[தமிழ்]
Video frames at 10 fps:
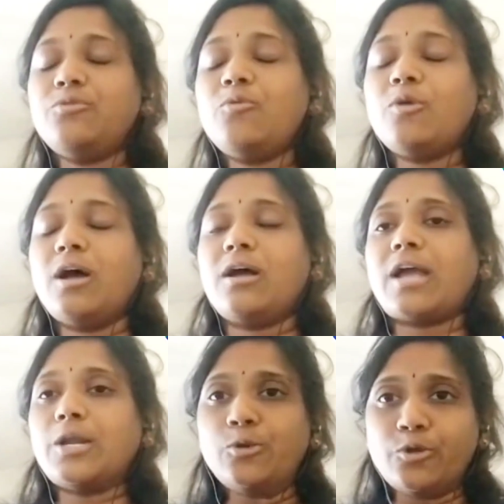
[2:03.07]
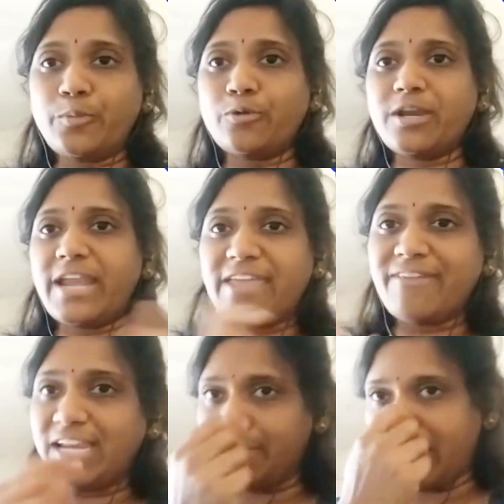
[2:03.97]
டு uh, கடலூர் போகிற
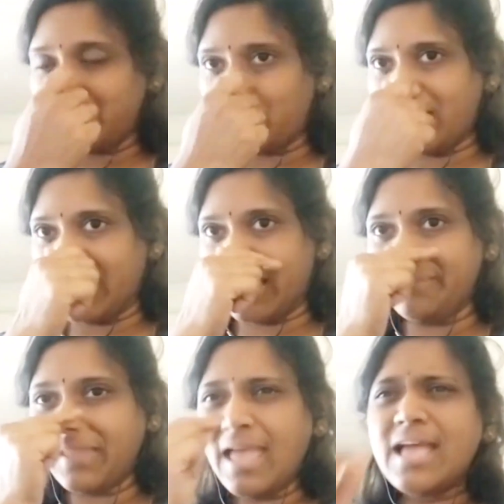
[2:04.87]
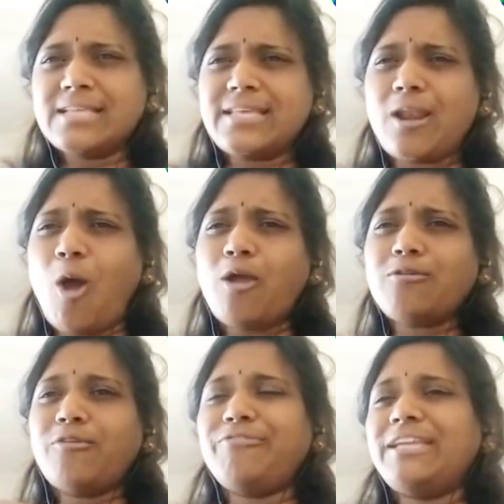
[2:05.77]
நெய்வேலி மெயின் ரோட்டில் இருக்குது சார்
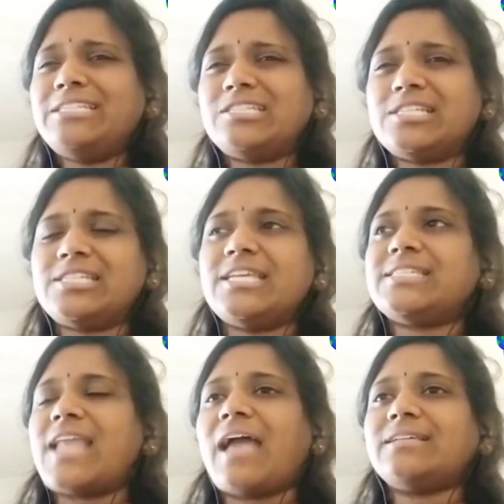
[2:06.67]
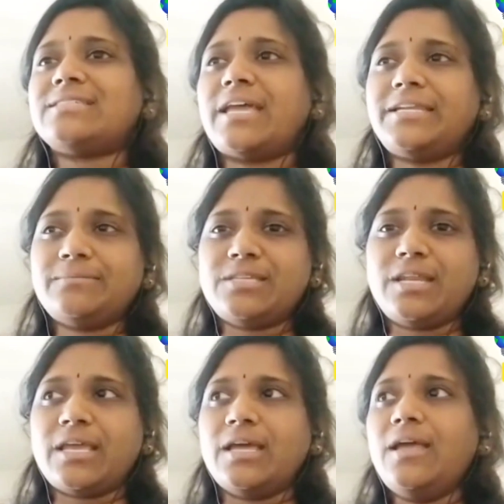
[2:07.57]
லாட் ஆஃப் இன்ட்ரெஸ்டிங் ஸ்நாக்ஸ் ஐட்டம்ஸ்
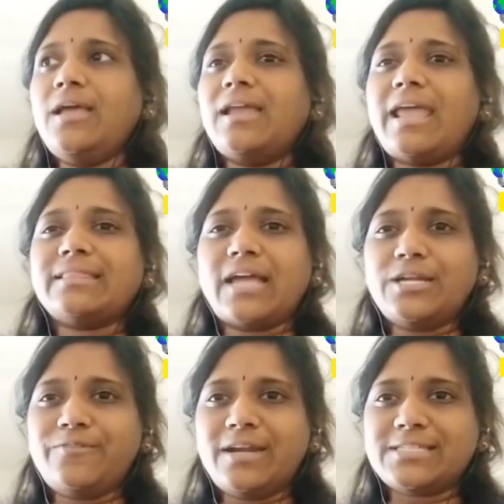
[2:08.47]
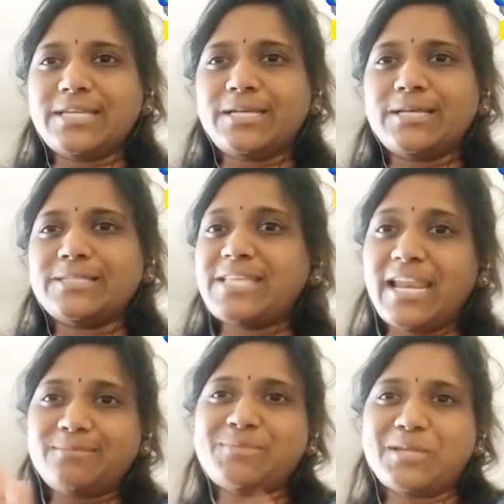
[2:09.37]
இருக்குது லைக் தட்டுவடை செட்டு
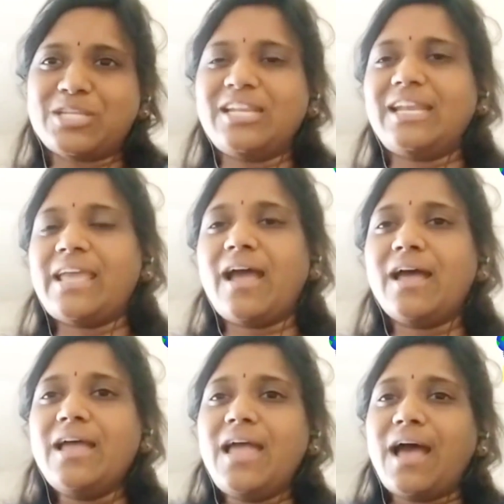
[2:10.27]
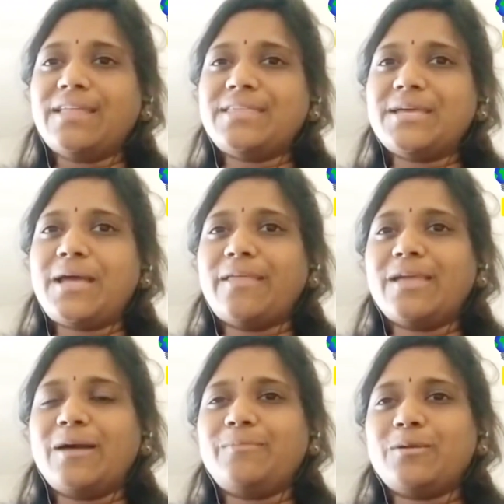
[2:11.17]
சேலம் ஸ்பெஷல் இல்லையா அது
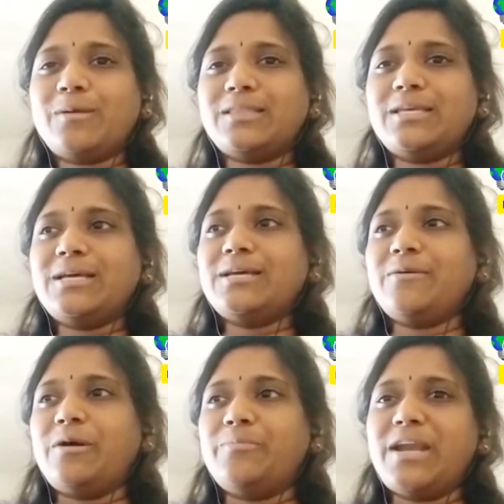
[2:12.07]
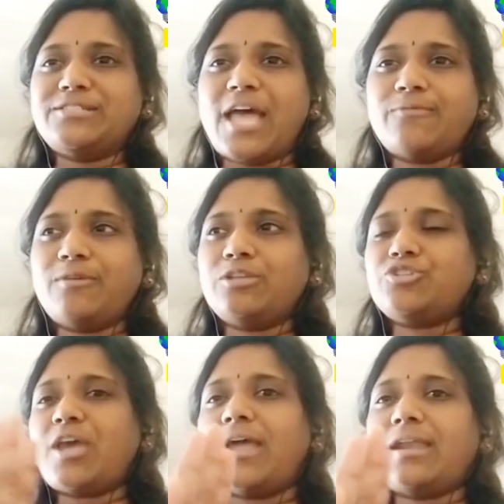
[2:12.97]
அதுக்கப்புறம் வந்து பிரெட்
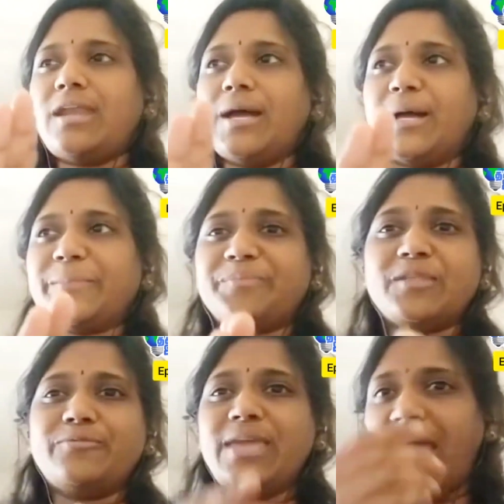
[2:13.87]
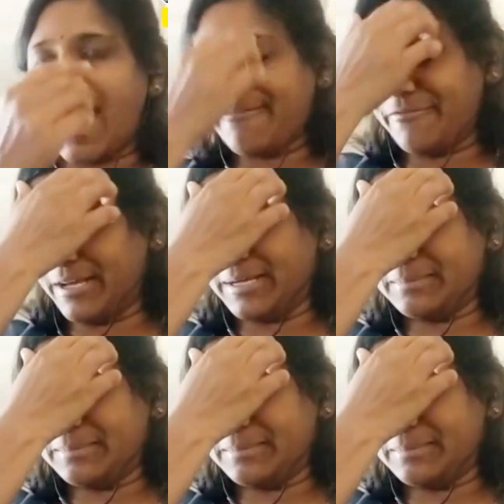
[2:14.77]
சாண்ட்விச் அண்ட் வி ஹாவ்